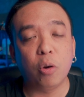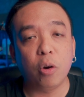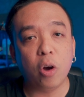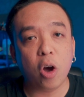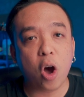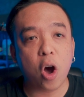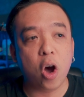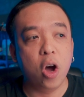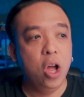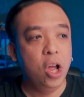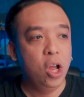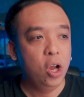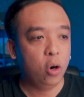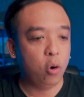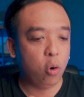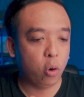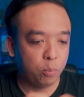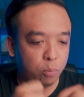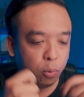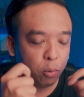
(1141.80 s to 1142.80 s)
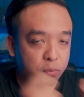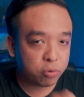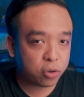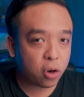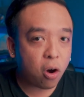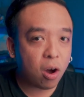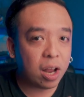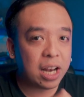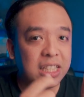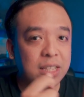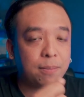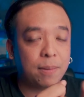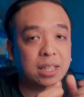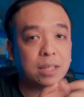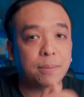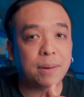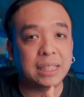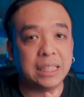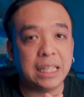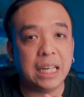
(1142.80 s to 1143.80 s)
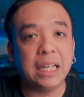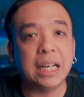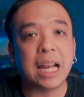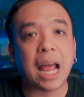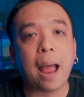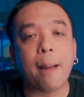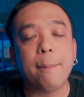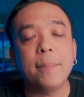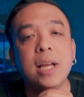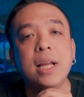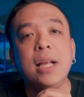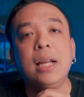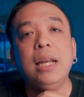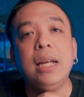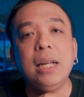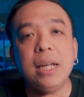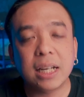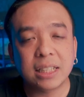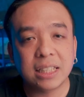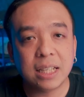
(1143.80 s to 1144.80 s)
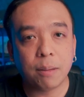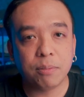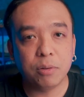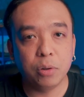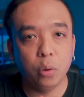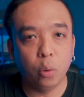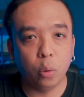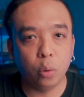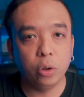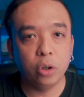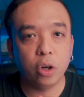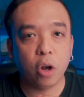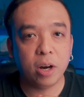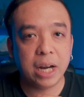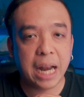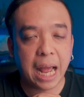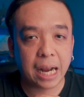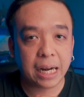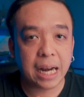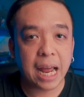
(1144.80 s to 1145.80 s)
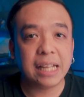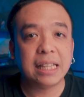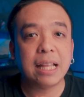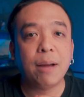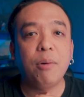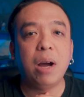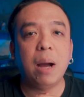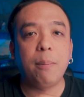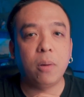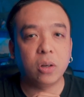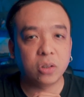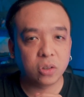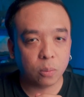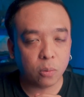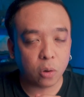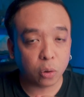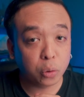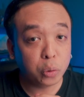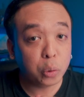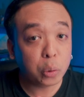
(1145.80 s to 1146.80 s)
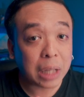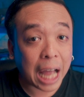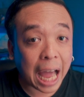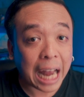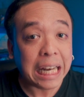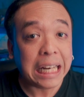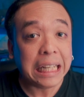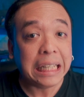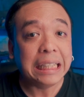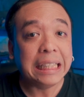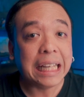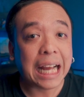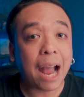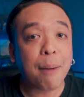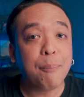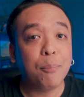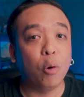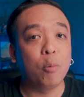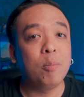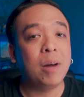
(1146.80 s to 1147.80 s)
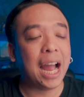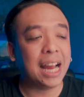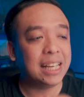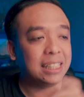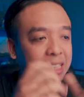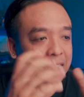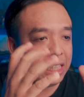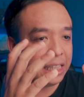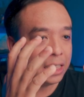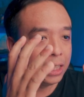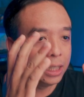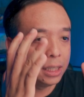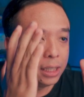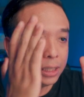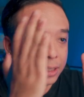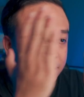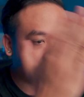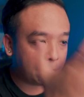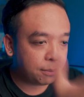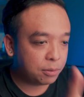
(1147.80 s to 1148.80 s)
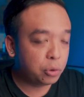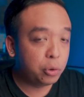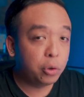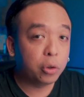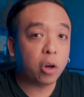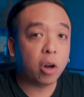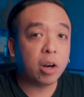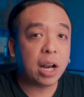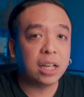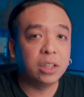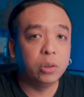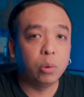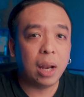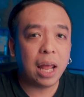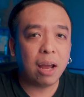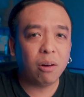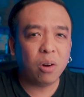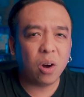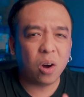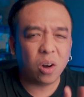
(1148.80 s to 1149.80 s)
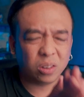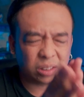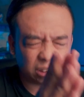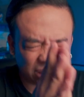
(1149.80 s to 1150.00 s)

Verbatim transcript: ตรงก็กดปุ่มจอยและสมัครสมาชิกนะครับเลือกสนับสนุนนอนหนังได้ตามความเหมาะสมของทุกท่านเลยนะครับผมใครที่สนับสนุนนอนหนังอยู่แล้วก็